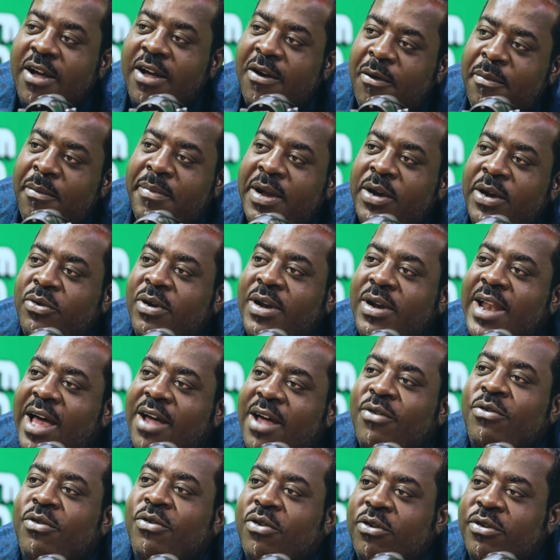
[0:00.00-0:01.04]
On parle de l'art
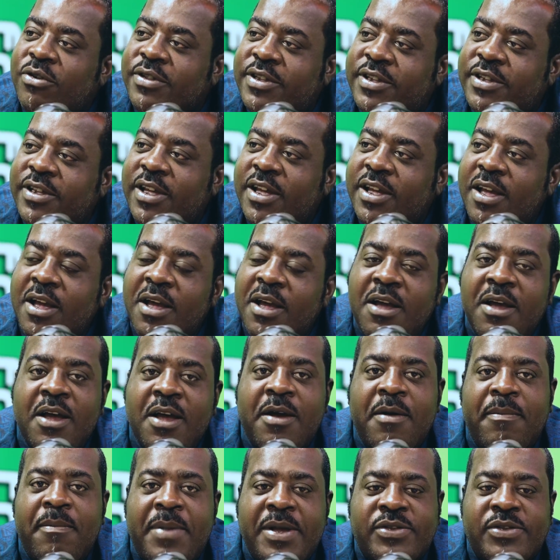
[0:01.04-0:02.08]
du conte. Mm-hmm.
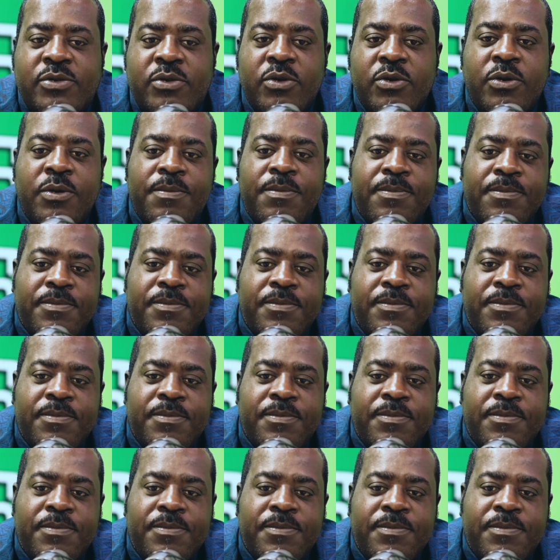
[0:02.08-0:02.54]
Parce que